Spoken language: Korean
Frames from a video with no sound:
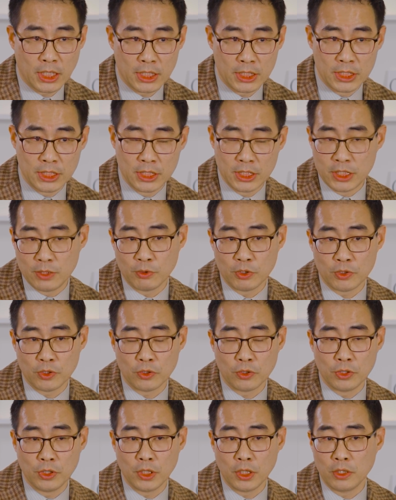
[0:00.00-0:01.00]
내가
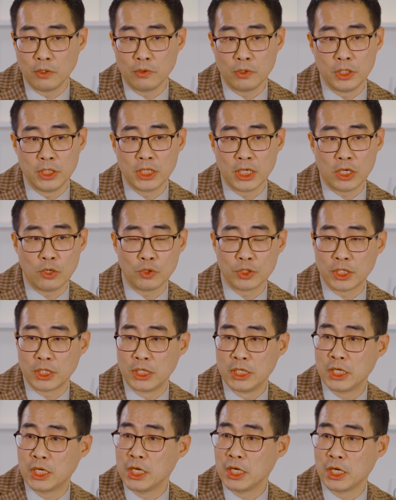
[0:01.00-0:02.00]
찝어서 이거는 이상한
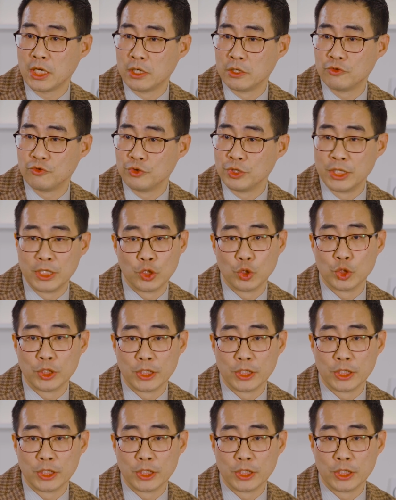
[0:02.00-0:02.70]
거잖아 이렇게 얘기할 수도 있는